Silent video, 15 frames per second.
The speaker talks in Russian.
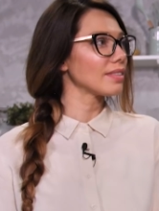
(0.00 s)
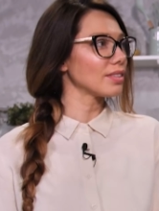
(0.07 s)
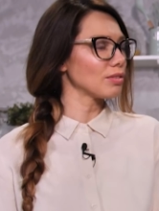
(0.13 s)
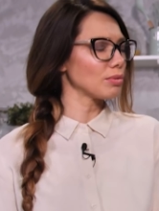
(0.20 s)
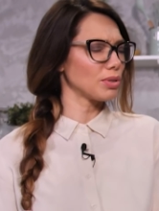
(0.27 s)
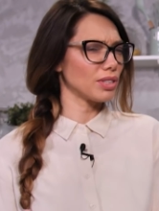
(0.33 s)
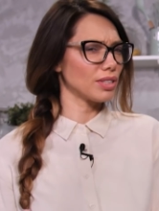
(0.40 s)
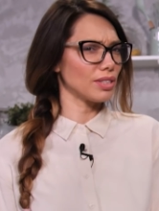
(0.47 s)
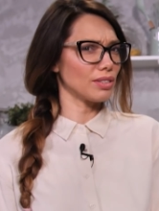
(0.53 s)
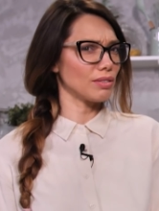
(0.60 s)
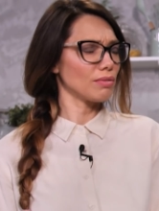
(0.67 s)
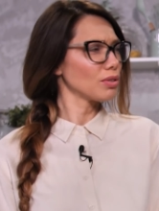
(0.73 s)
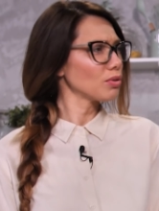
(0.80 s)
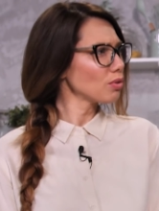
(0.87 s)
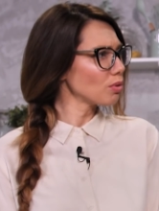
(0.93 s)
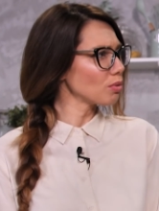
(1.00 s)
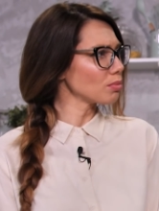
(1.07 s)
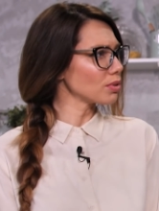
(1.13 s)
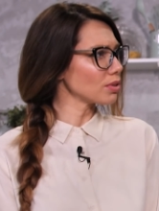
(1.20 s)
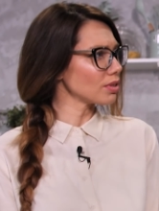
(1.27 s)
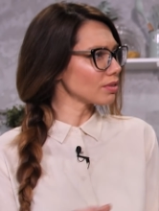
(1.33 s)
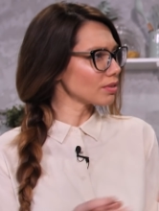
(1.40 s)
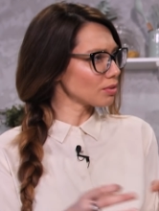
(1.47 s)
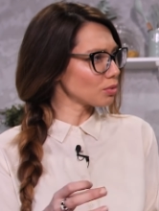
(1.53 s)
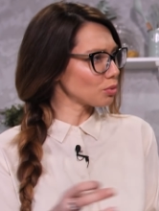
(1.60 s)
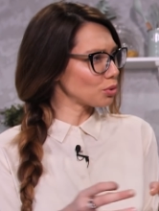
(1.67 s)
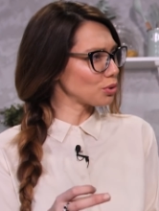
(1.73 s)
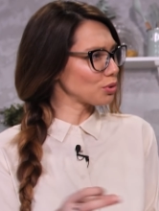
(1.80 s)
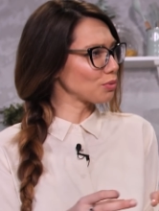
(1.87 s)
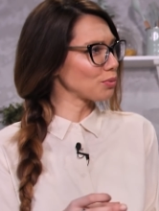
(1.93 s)
Ты... Они вообще, кстати, в одной комнате
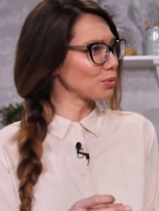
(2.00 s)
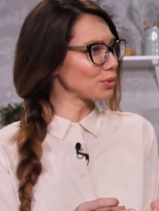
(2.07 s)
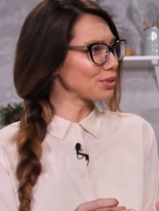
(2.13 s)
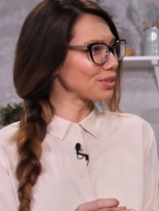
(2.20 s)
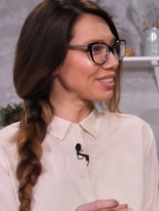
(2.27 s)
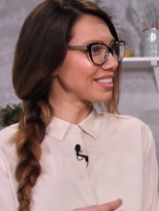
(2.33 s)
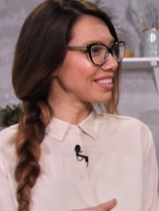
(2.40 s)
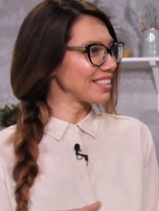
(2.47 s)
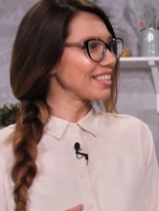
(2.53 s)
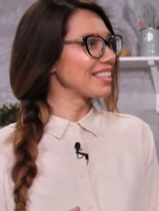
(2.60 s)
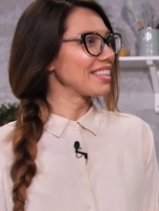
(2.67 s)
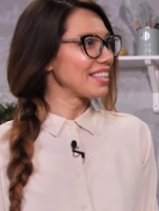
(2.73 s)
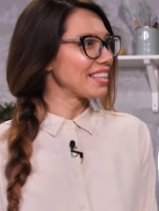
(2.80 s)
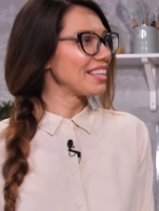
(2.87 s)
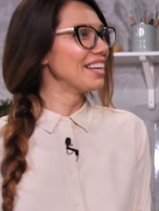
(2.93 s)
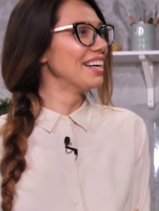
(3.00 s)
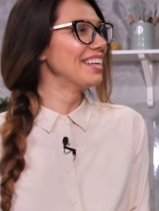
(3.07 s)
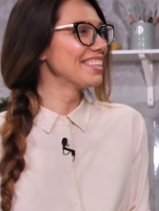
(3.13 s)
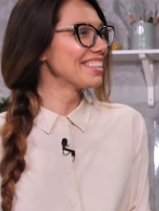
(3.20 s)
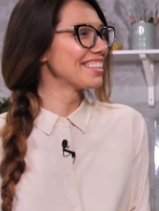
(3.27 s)
существует. Да, да, пока да.